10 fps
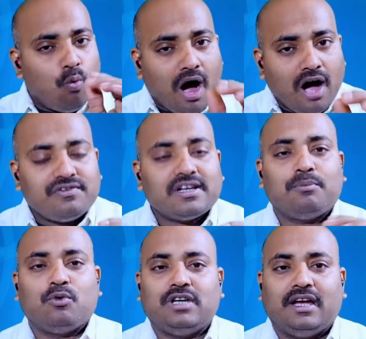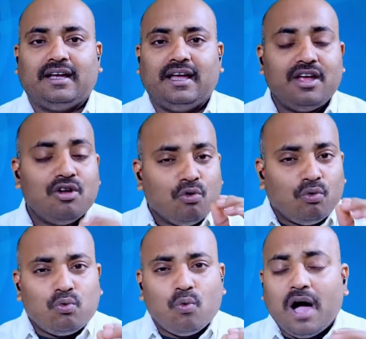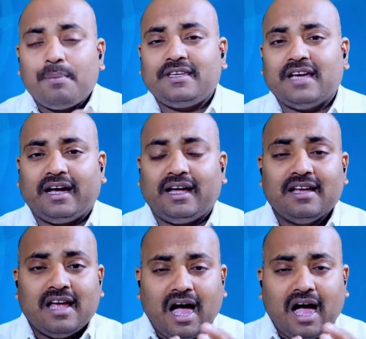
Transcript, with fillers: वहां पर आपको जाना है और वहां पर जाकर